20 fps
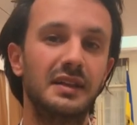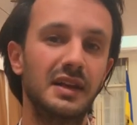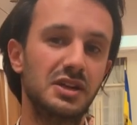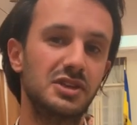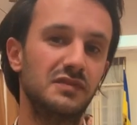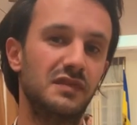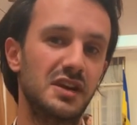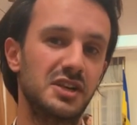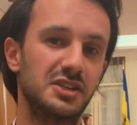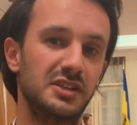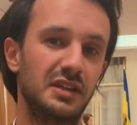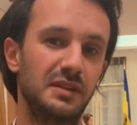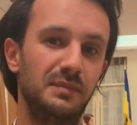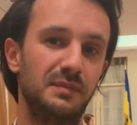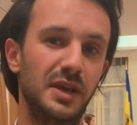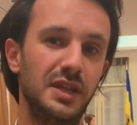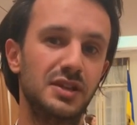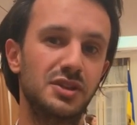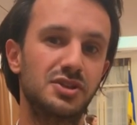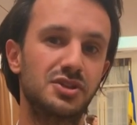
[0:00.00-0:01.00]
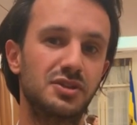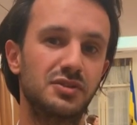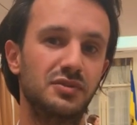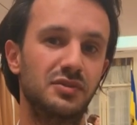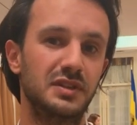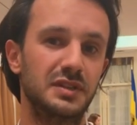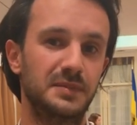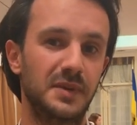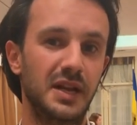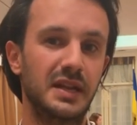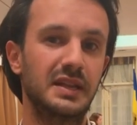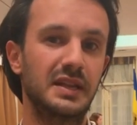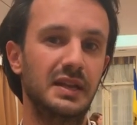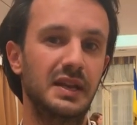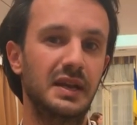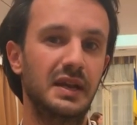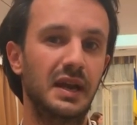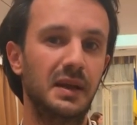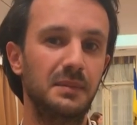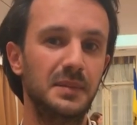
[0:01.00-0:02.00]
Также важно отметить, что
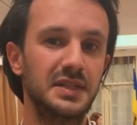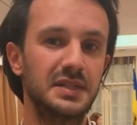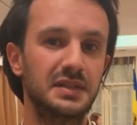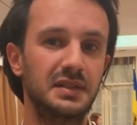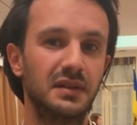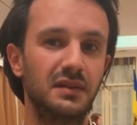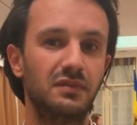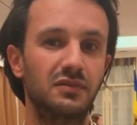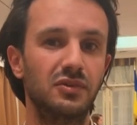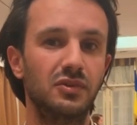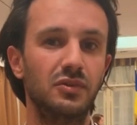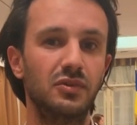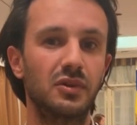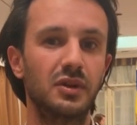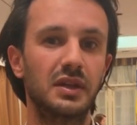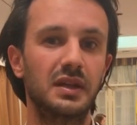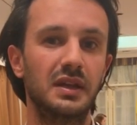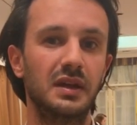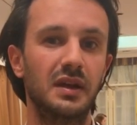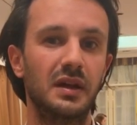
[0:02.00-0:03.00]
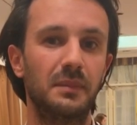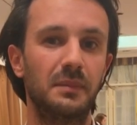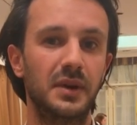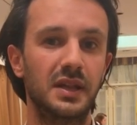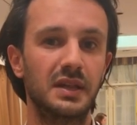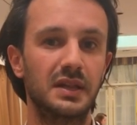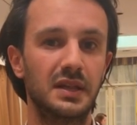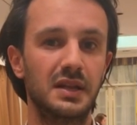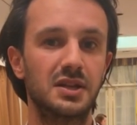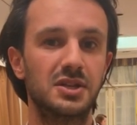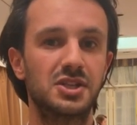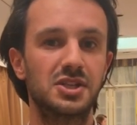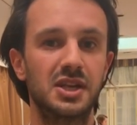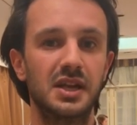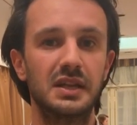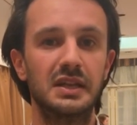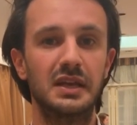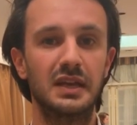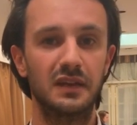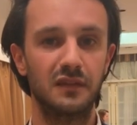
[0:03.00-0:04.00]
избирательная комиссия в Нью-Йорке приняла
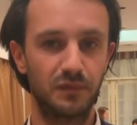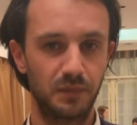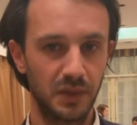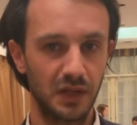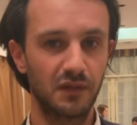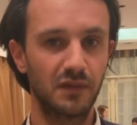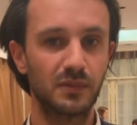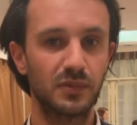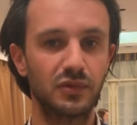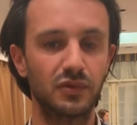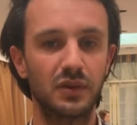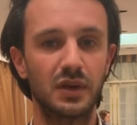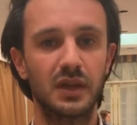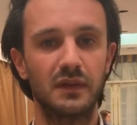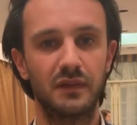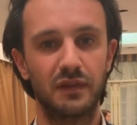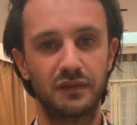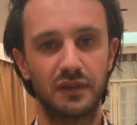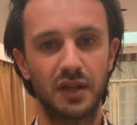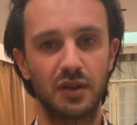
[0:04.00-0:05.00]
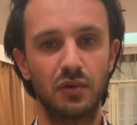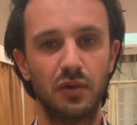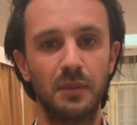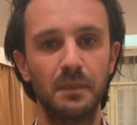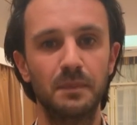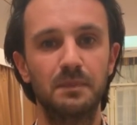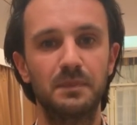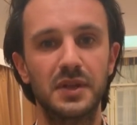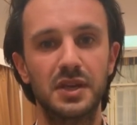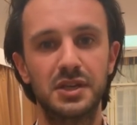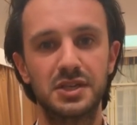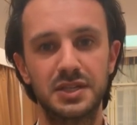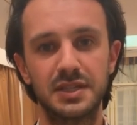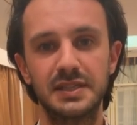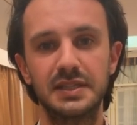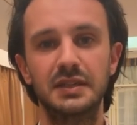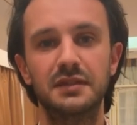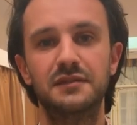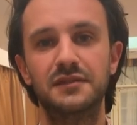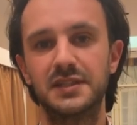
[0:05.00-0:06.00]
решение и в первом туре, и во втором
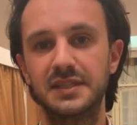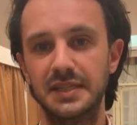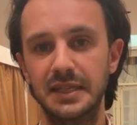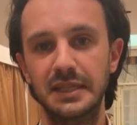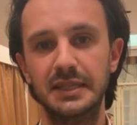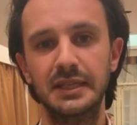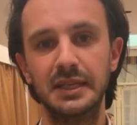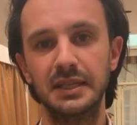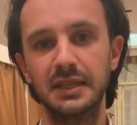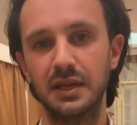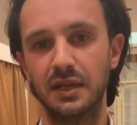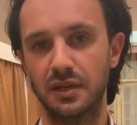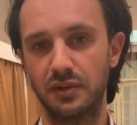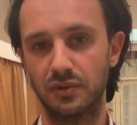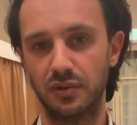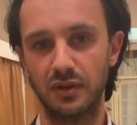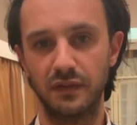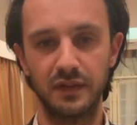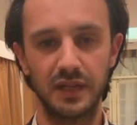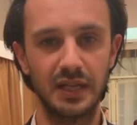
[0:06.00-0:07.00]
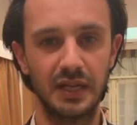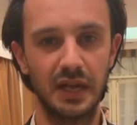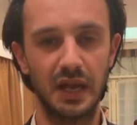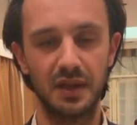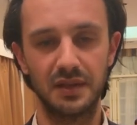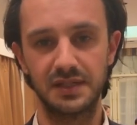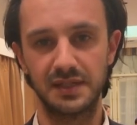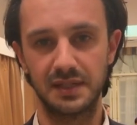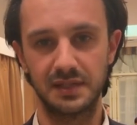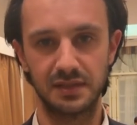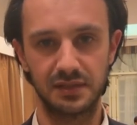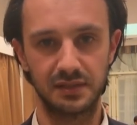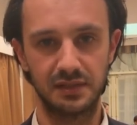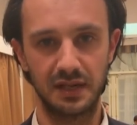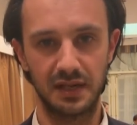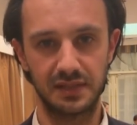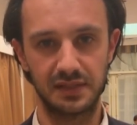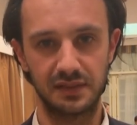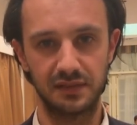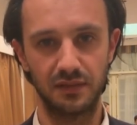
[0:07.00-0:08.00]
перечислить все деньги, которые выделяются из
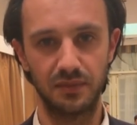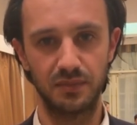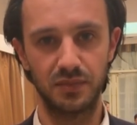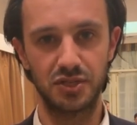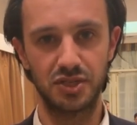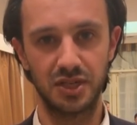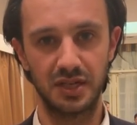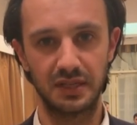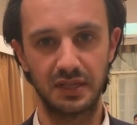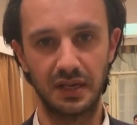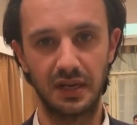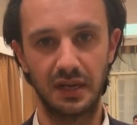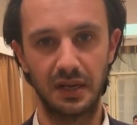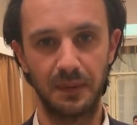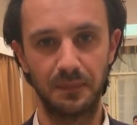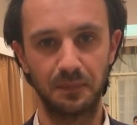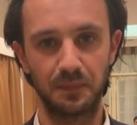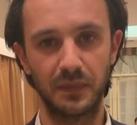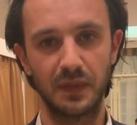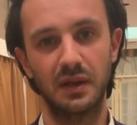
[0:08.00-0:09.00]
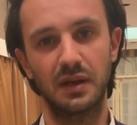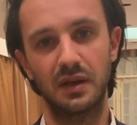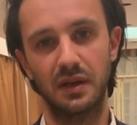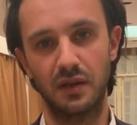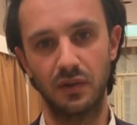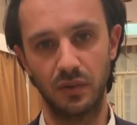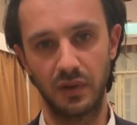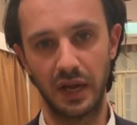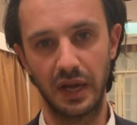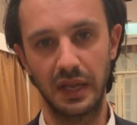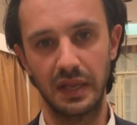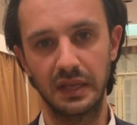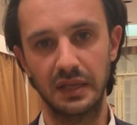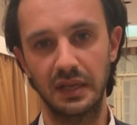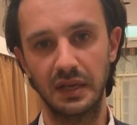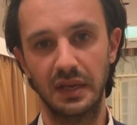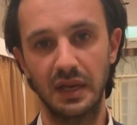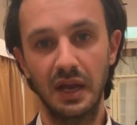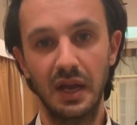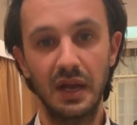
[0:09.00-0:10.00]
государственного бюджета
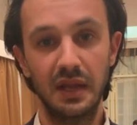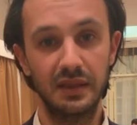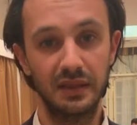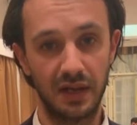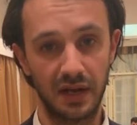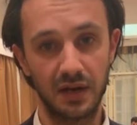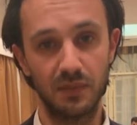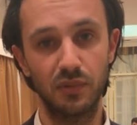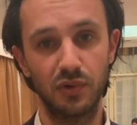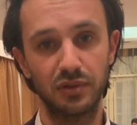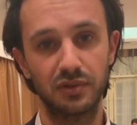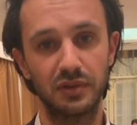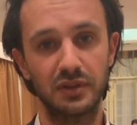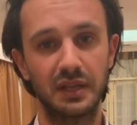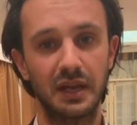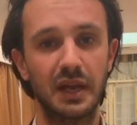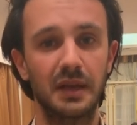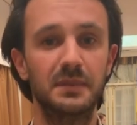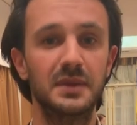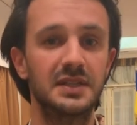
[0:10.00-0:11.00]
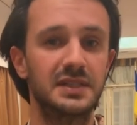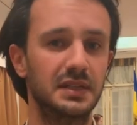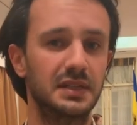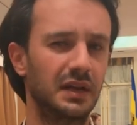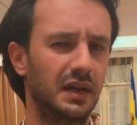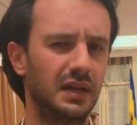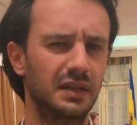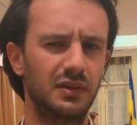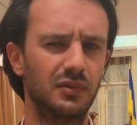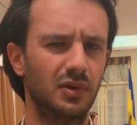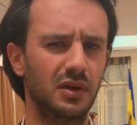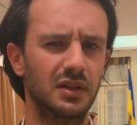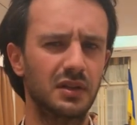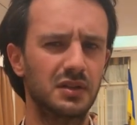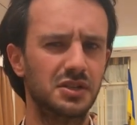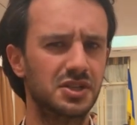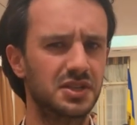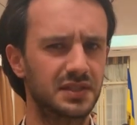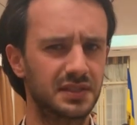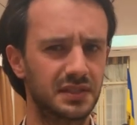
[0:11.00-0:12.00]
Украины на работу этой комиссии, это
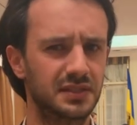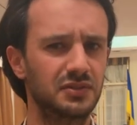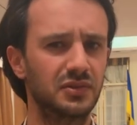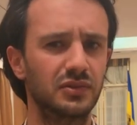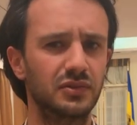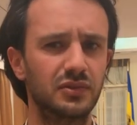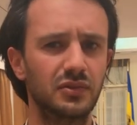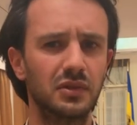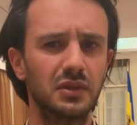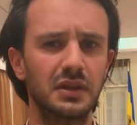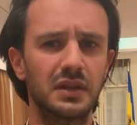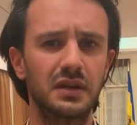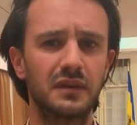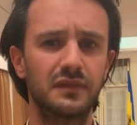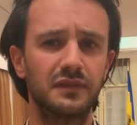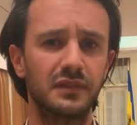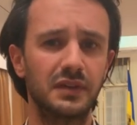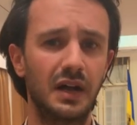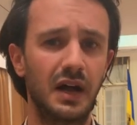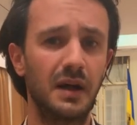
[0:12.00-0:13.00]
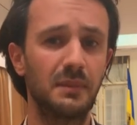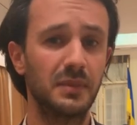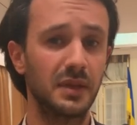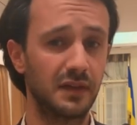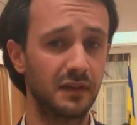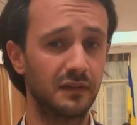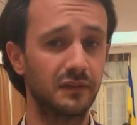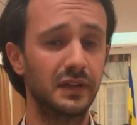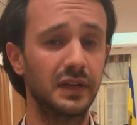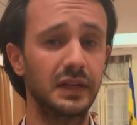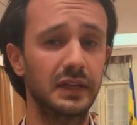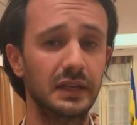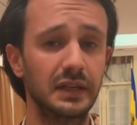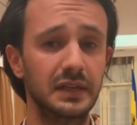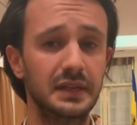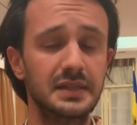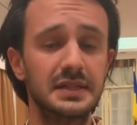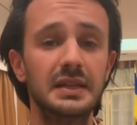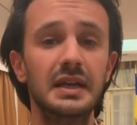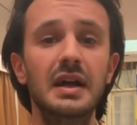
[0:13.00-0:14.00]
около 600 долларов, на
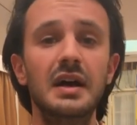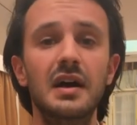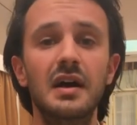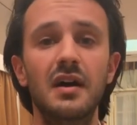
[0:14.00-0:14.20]
благотворительность.